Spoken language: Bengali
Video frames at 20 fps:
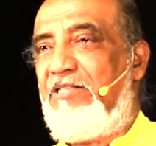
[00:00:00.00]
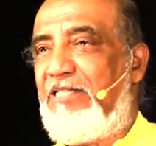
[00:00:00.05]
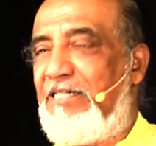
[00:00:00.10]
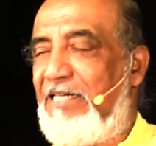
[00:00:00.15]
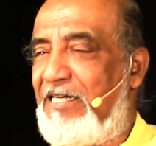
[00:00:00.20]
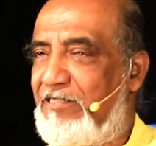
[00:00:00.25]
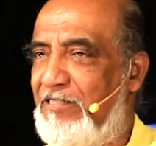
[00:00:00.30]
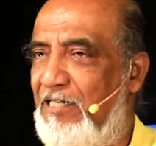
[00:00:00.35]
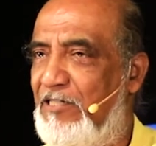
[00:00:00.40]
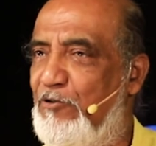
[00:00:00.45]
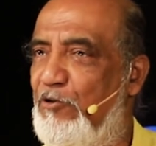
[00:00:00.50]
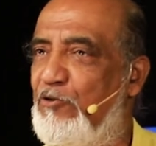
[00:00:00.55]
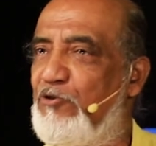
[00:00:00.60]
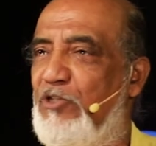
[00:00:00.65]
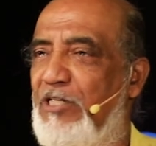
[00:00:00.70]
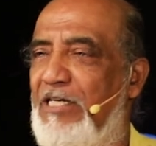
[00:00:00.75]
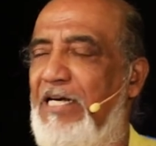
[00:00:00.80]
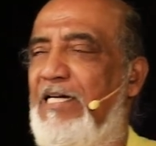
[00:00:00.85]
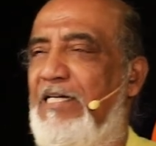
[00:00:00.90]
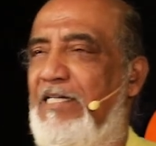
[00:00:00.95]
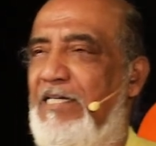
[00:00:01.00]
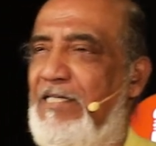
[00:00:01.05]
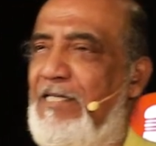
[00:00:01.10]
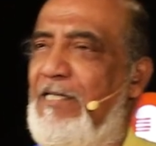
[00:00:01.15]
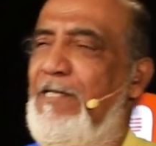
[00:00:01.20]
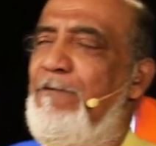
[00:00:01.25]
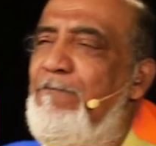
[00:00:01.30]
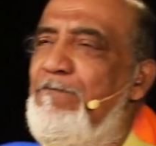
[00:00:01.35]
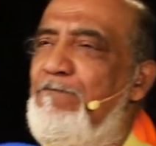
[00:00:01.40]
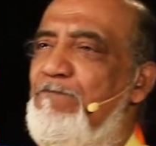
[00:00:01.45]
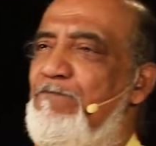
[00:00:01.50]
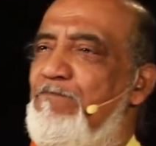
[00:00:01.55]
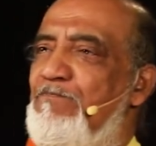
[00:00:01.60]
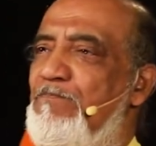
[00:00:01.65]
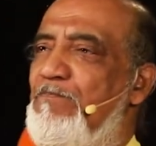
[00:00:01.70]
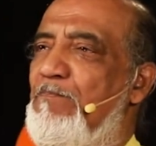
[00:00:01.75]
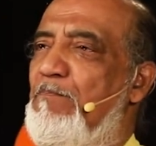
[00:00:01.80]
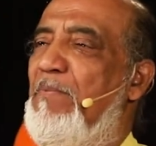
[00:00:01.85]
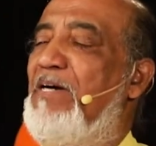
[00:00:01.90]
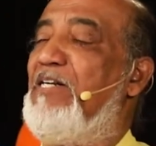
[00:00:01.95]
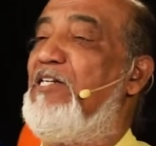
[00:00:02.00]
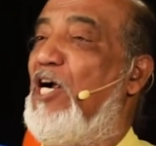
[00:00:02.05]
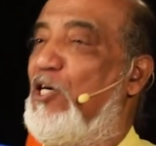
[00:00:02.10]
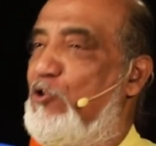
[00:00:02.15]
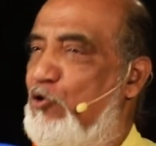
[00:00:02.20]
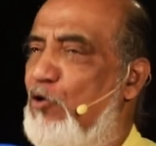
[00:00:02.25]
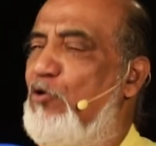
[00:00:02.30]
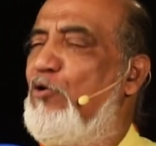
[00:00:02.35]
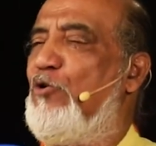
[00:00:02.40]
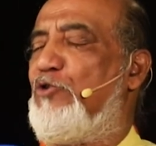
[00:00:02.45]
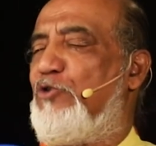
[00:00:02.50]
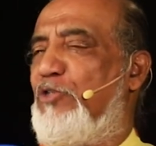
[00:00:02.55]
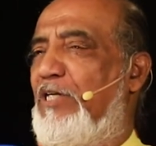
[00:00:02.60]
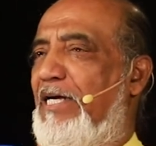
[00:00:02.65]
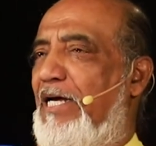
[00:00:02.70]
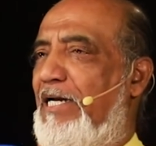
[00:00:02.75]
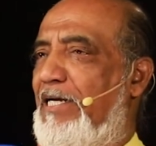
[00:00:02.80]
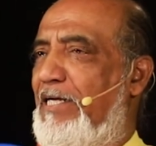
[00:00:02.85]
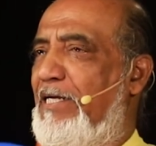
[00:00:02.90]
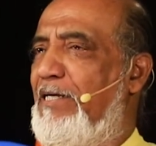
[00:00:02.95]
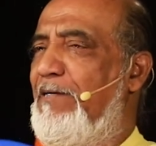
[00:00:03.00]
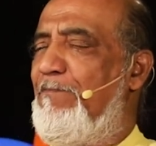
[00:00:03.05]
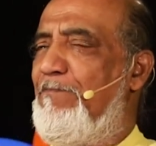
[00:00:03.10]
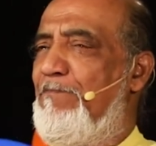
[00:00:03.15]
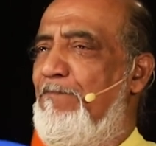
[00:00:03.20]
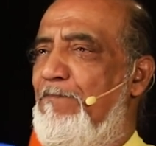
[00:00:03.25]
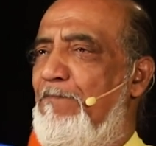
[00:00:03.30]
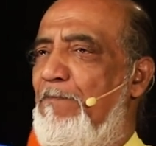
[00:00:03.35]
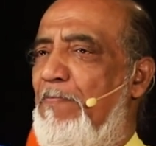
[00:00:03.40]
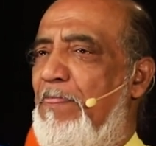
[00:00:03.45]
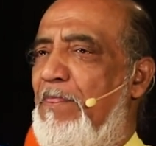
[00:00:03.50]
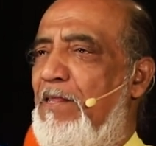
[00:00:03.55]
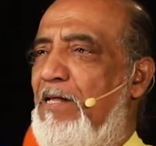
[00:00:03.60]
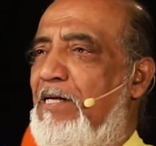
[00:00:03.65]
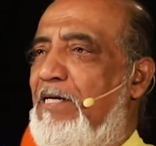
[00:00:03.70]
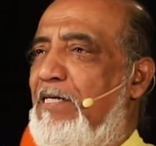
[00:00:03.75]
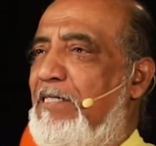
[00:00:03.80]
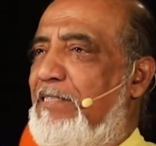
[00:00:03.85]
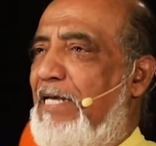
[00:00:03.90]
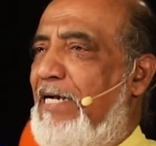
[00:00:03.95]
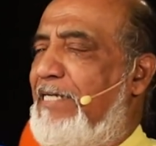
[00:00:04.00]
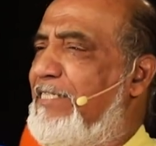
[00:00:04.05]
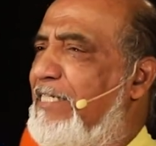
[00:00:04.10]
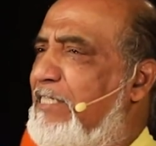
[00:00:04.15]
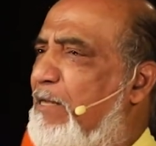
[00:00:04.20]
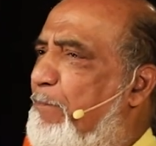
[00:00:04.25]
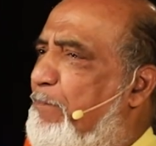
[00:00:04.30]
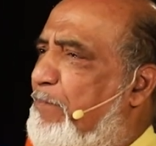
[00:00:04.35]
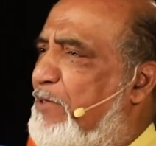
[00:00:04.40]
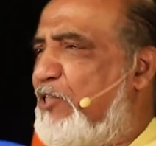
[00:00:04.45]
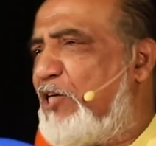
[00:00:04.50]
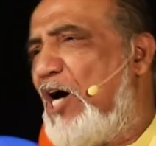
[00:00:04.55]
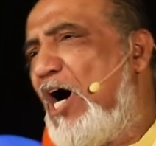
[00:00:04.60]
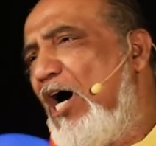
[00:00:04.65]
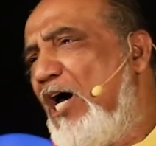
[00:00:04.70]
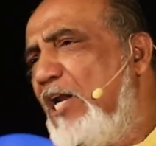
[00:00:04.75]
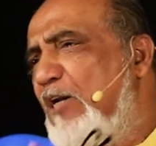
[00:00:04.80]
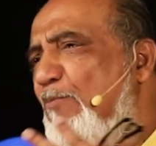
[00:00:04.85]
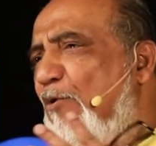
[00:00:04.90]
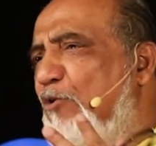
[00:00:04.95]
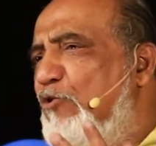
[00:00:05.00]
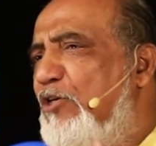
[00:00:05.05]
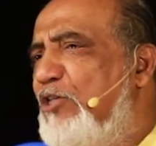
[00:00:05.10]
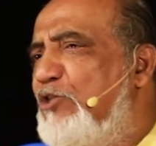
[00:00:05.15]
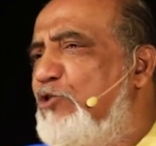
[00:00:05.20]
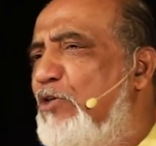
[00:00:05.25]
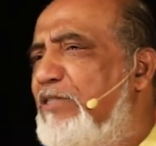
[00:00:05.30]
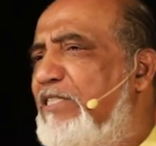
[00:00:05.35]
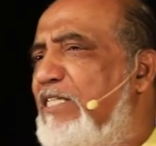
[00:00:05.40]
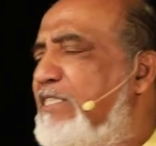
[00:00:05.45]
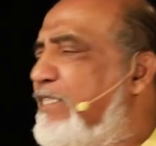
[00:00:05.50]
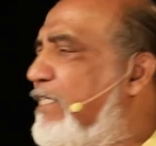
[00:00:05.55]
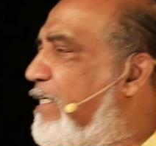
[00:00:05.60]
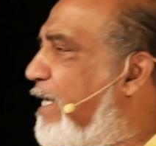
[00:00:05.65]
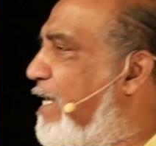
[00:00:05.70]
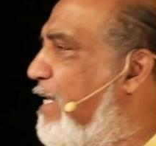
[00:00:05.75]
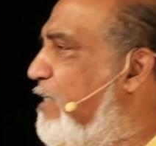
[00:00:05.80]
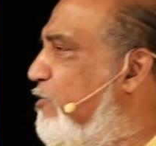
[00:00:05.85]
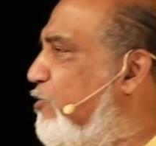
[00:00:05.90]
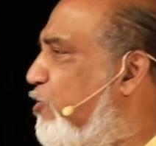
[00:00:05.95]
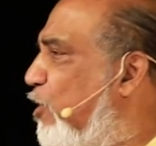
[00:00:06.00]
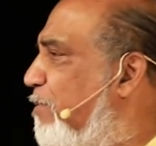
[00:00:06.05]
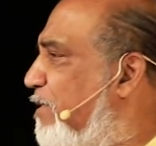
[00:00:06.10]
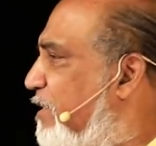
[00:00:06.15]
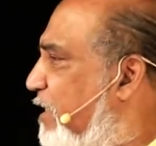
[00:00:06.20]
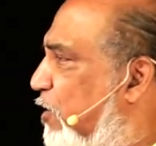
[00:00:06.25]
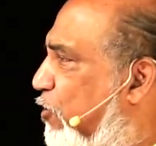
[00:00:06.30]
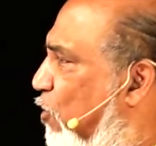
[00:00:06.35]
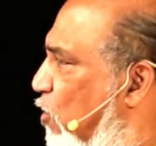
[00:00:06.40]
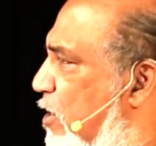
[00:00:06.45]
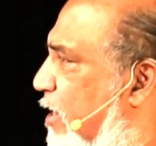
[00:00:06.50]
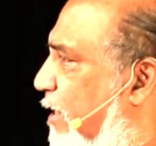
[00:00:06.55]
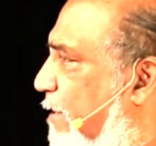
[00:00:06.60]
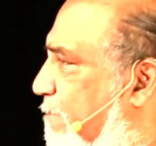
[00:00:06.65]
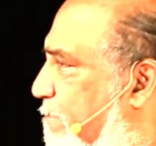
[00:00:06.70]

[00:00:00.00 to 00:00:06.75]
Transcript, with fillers: থিয়েটার করতে গেলে বা নাটক করতে গেলে তাকে যে একটা বিশাল বড় কিছু একটা শিখে আসতে হবে তা নয়